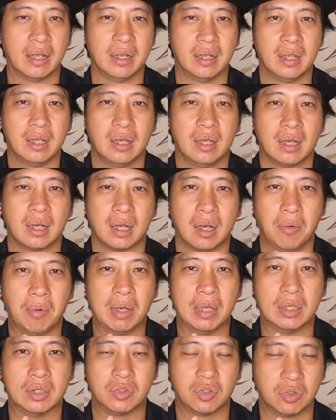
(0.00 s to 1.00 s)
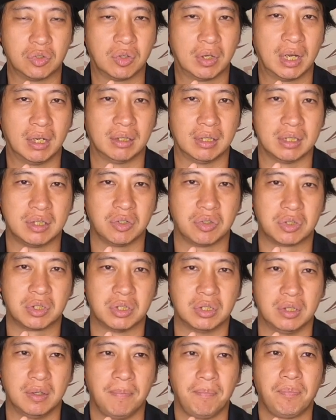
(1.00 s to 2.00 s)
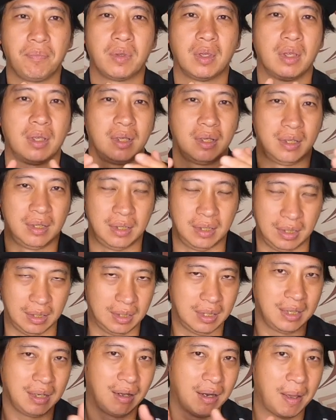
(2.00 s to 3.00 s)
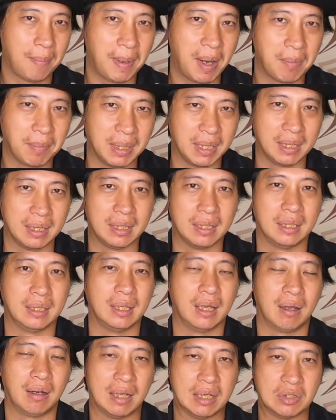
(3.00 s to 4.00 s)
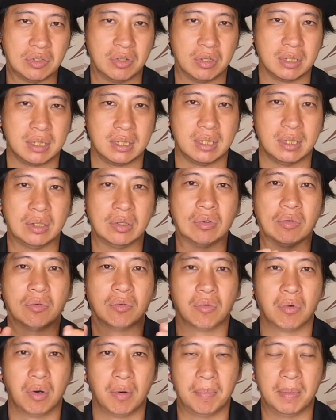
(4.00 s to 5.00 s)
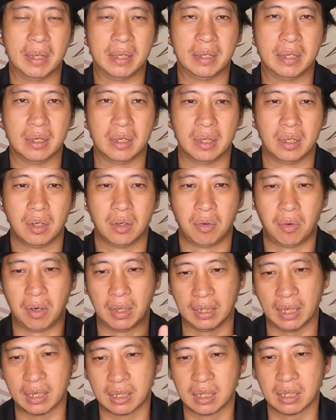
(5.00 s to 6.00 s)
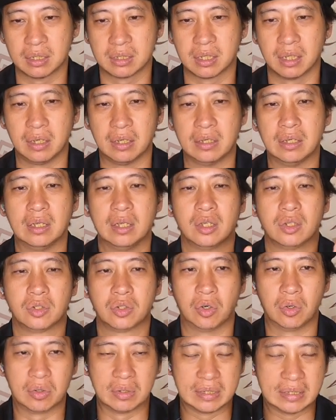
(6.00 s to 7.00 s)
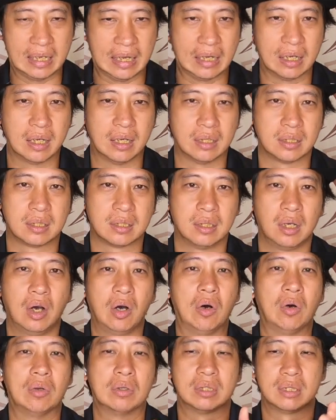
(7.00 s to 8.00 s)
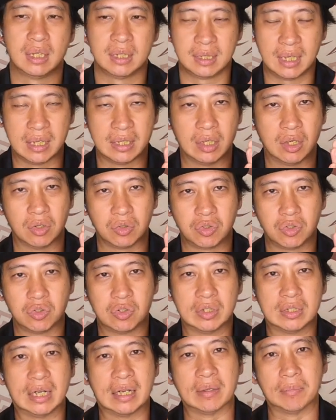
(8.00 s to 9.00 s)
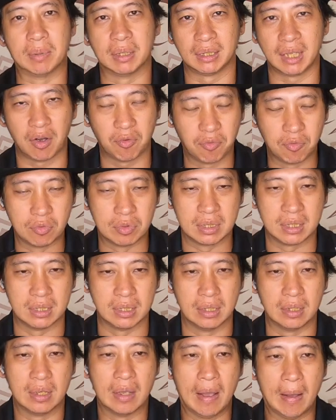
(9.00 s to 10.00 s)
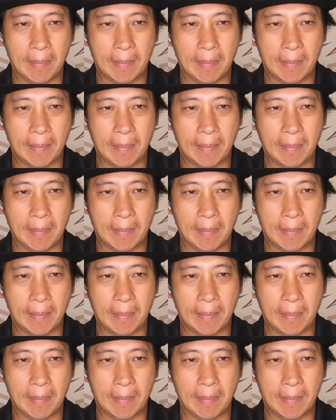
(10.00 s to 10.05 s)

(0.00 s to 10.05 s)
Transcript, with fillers: 然，各位最重要的就是。一定要来报名，一定要来学习我们的华泰课程。从上课之后，现在也有继续让你们到复习，